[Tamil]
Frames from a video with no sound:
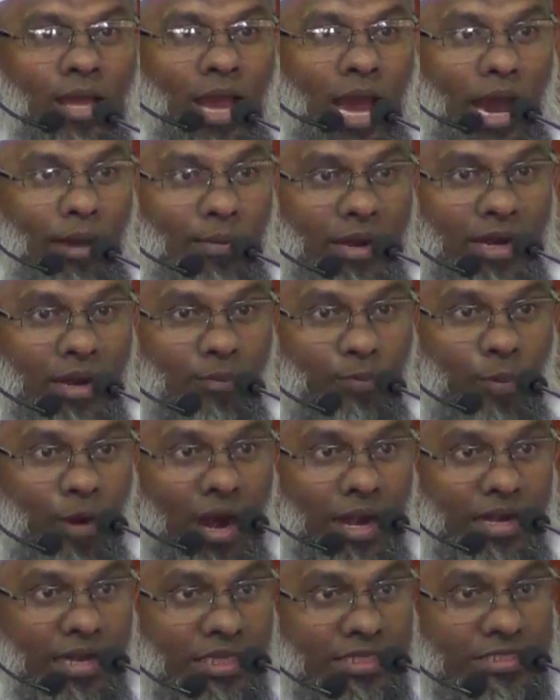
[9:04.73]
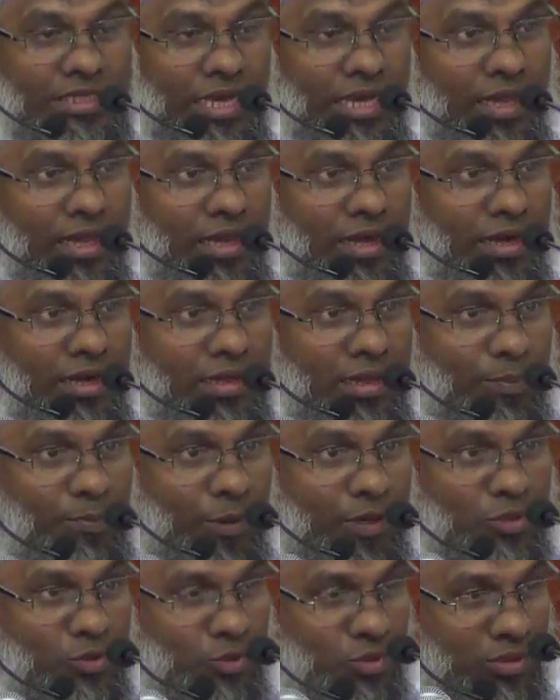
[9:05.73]
அவர்கள் பாண்டிச்சேரியிலிருந்து
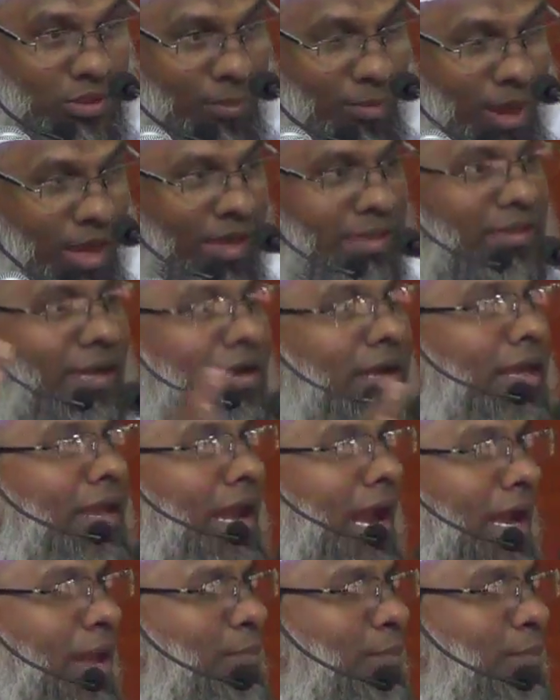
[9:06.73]
பரிசுத்தமான தண்ணீரை அனுப்பி